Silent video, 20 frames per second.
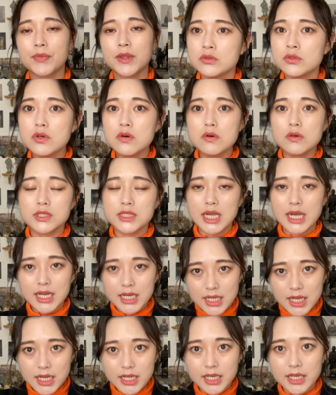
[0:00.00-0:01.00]
脳を最
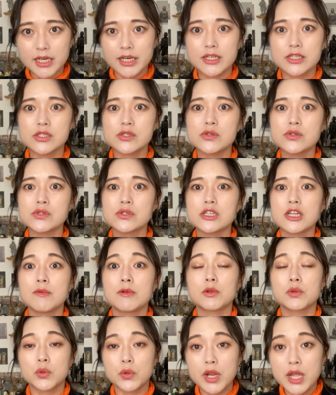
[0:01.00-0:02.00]
大限活用するため
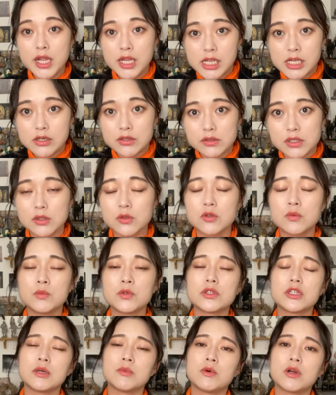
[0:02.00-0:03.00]
のトレーニングだと
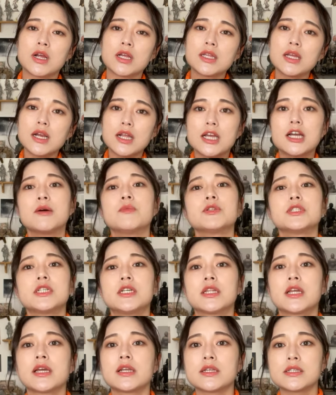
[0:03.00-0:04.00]
思ってもらえたらいいかもしれ
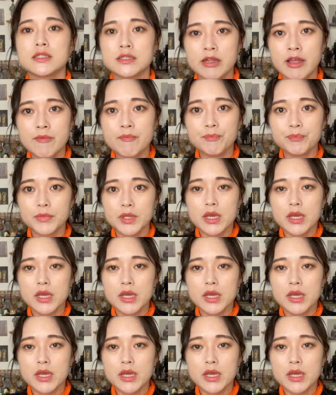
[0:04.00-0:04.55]
ないですね